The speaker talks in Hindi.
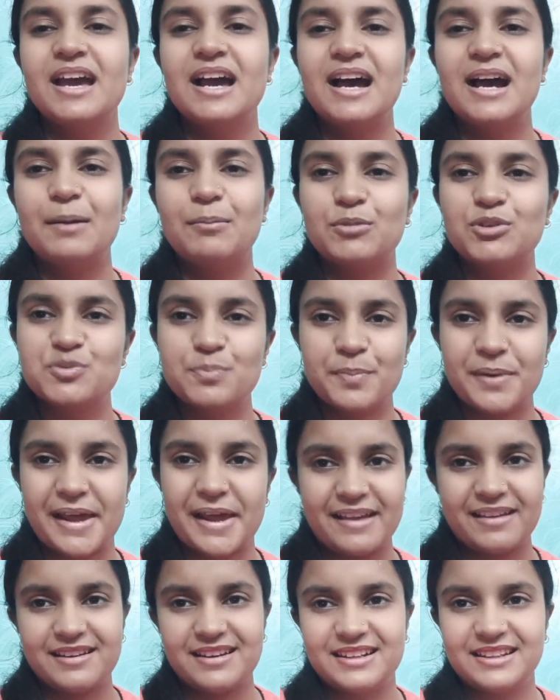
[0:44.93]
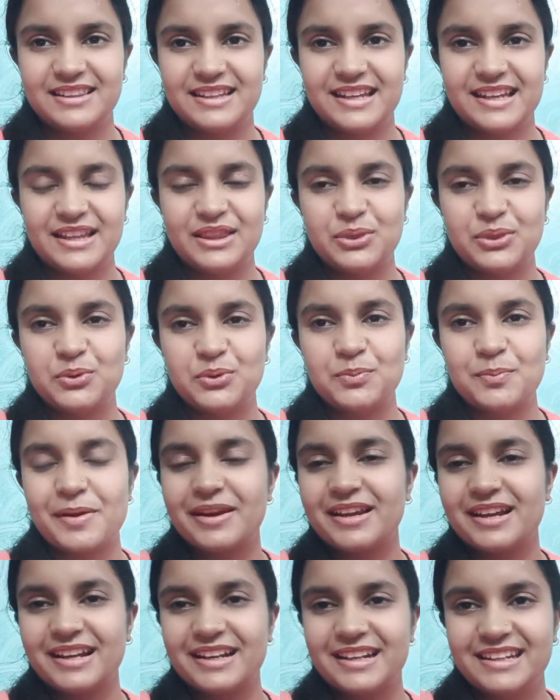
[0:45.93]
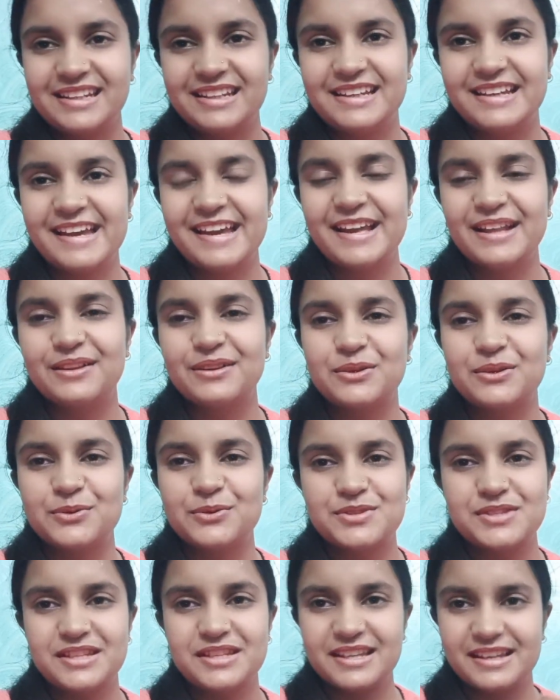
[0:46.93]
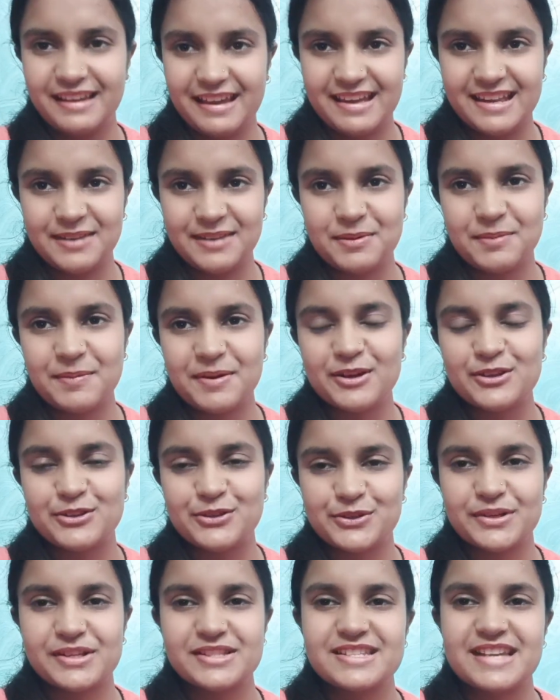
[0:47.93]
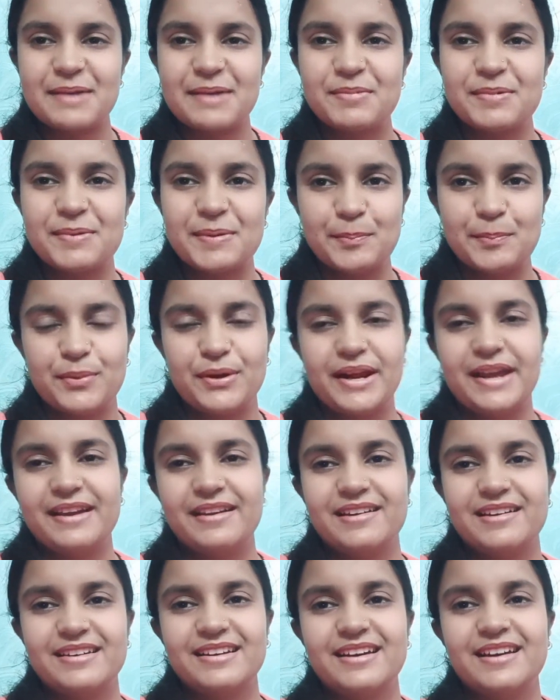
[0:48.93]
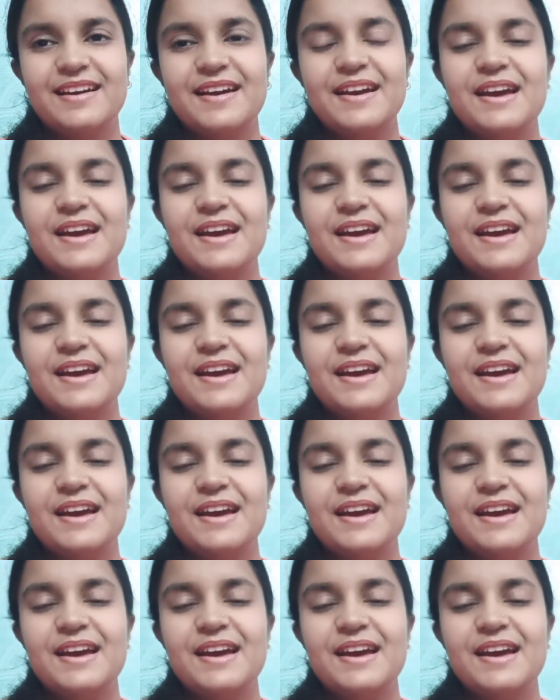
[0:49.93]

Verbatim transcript: हम कुछ प्रैंक करते हैं तो मैंने कहा ठीक है तो उसी के कहने पे मैंने छोटा सा यहाँ पे प्रैंक करा